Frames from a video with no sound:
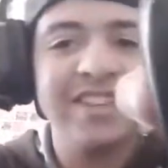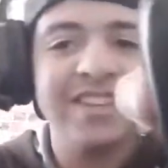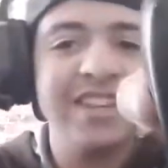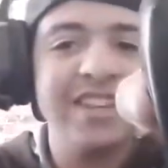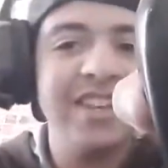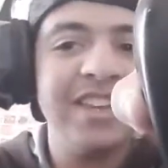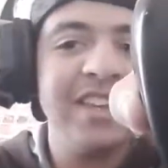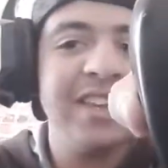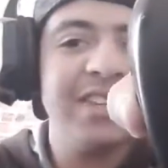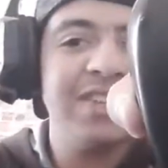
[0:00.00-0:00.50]

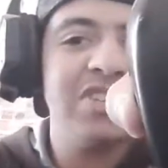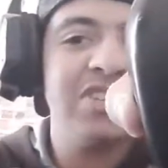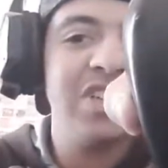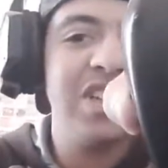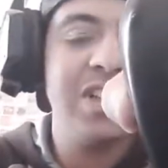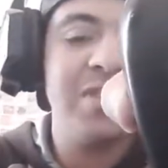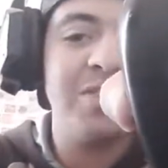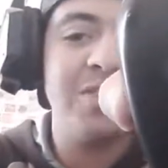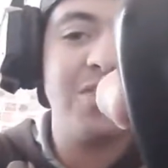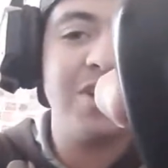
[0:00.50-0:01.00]
يعني
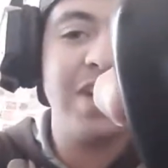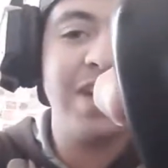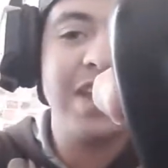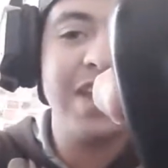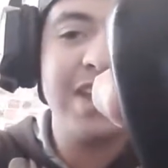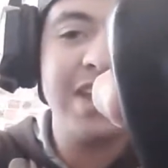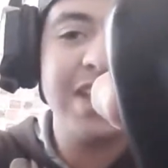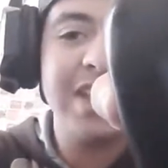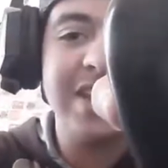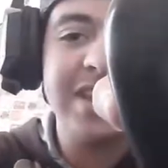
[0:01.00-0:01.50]
كيتشابهوا
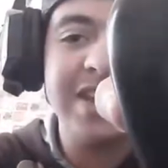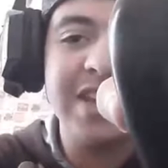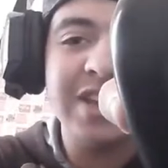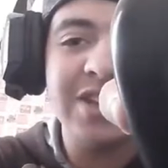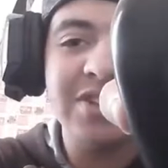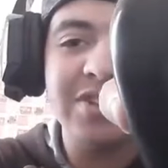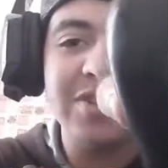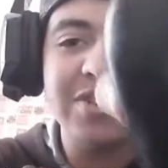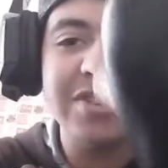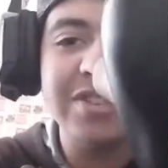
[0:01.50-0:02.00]
غير
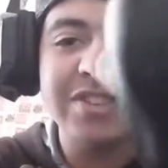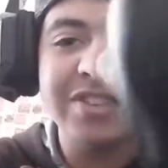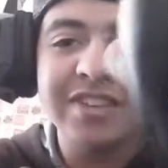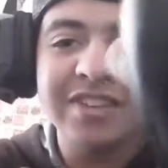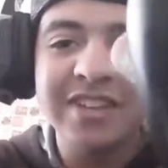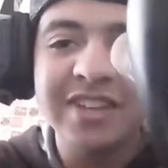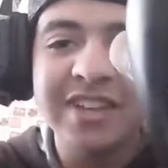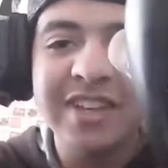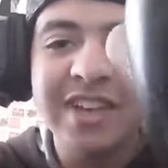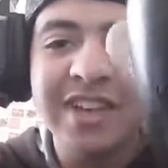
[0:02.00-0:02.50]
انه
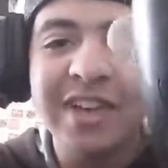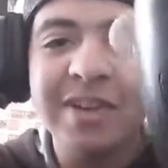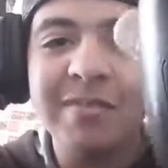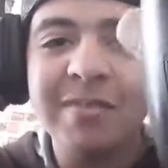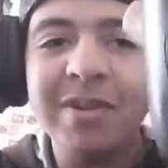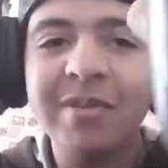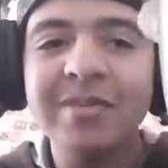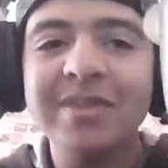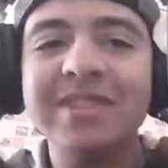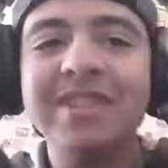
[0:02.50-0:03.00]

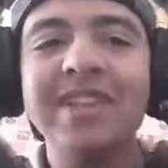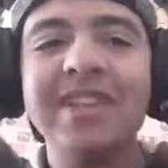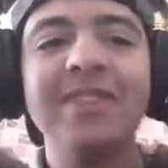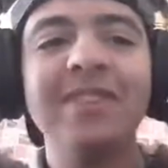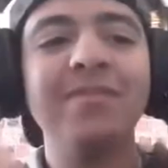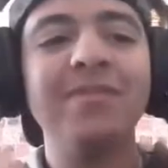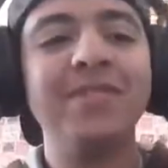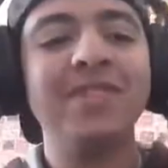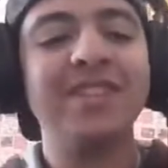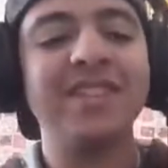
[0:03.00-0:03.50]
الملمس
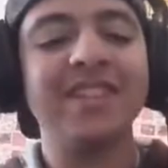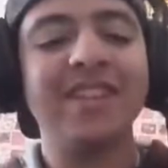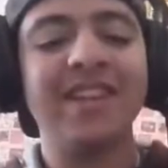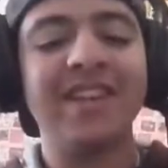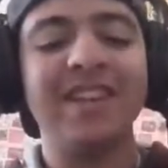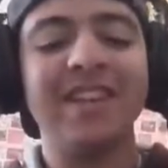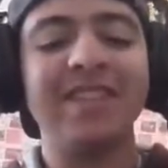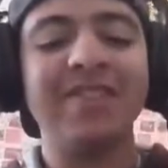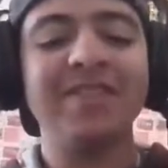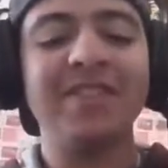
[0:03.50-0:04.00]
ديالهم ماشي
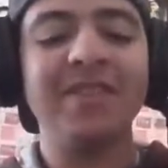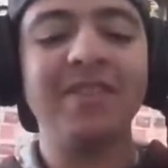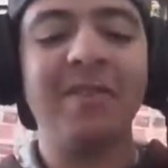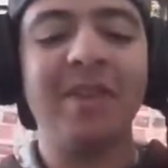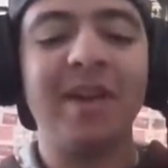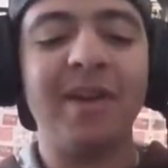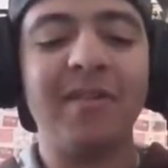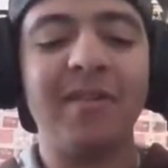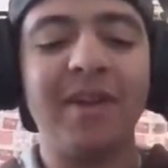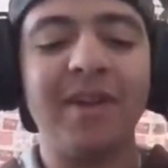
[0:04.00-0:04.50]
ماشي
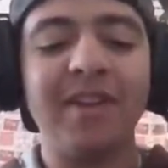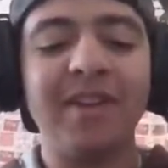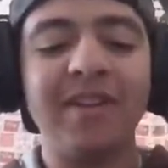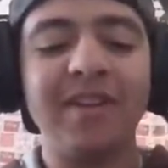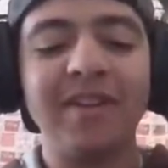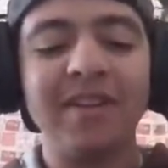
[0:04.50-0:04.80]
بحال بحال